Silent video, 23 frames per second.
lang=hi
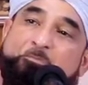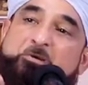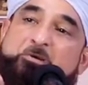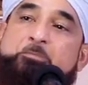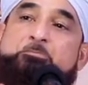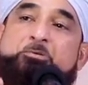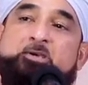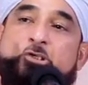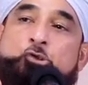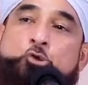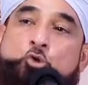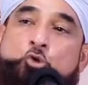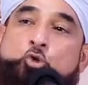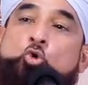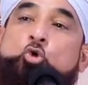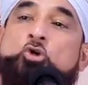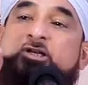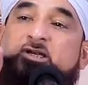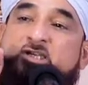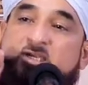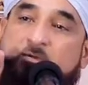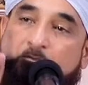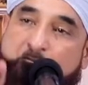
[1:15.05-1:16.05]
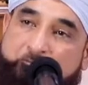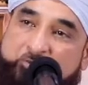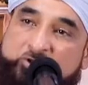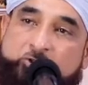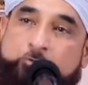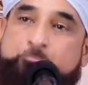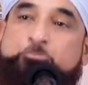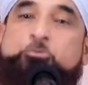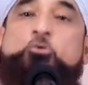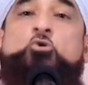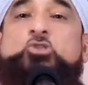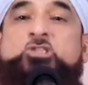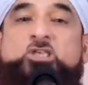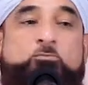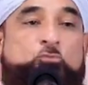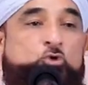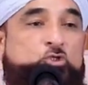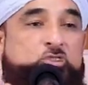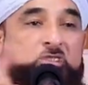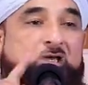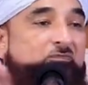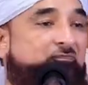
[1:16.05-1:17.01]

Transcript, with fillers: कभी भी झूठ की बदबू से